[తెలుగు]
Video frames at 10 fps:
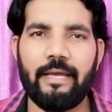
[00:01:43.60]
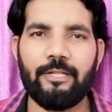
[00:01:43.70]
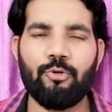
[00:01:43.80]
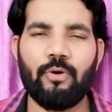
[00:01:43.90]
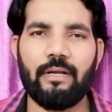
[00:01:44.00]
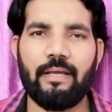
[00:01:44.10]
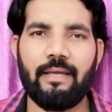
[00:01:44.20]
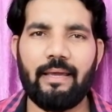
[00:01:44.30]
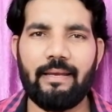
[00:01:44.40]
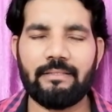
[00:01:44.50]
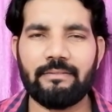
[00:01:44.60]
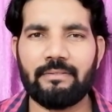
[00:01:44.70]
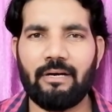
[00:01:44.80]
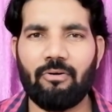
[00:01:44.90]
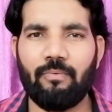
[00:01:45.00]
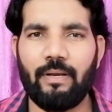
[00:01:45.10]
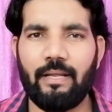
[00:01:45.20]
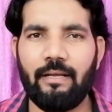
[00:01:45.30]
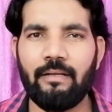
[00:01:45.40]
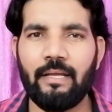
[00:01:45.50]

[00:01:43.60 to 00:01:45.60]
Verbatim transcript: ఎందుకు అంటే ఎలక్షన్స్ రావడం వల్ల